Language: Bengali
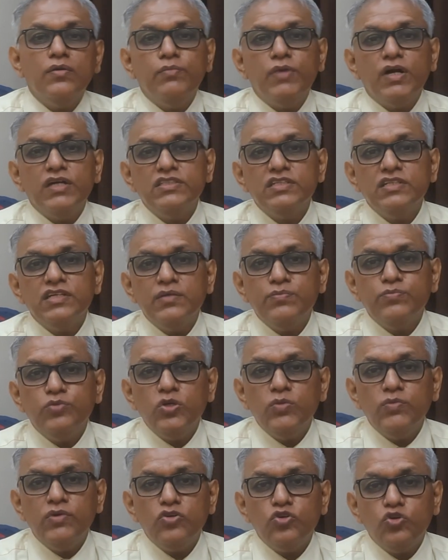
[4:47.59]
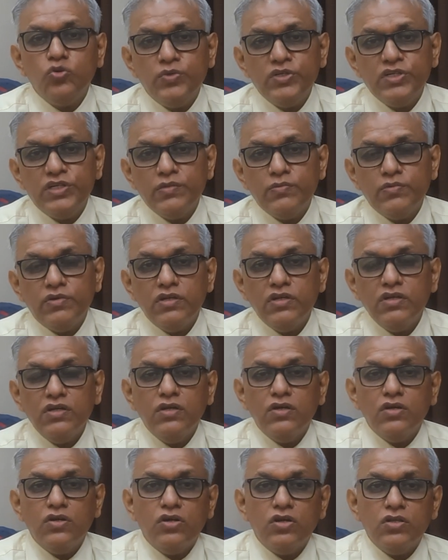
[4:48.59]
মাসিকের পরিমাণ কমে যেতে পারে
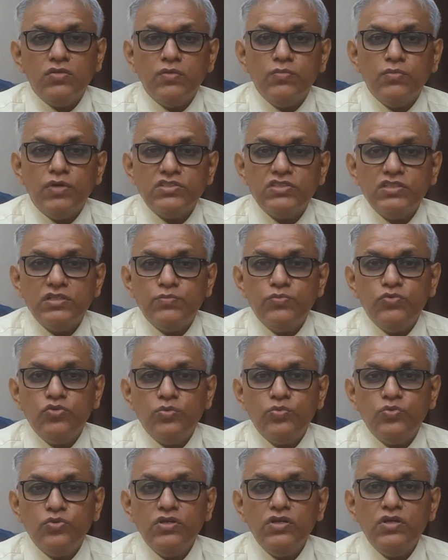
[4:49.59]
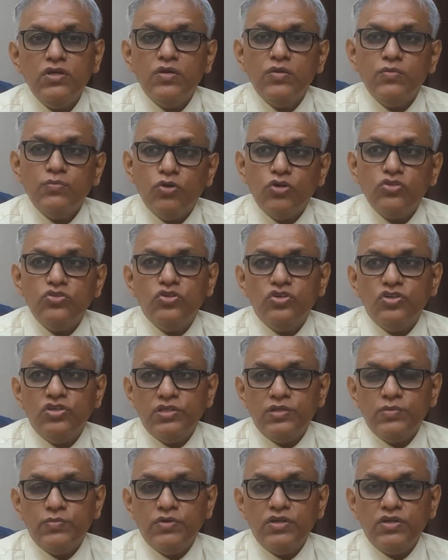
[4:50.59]
অথবা মাসিক পুরোপুরি বন্ধ হয়ে যেতে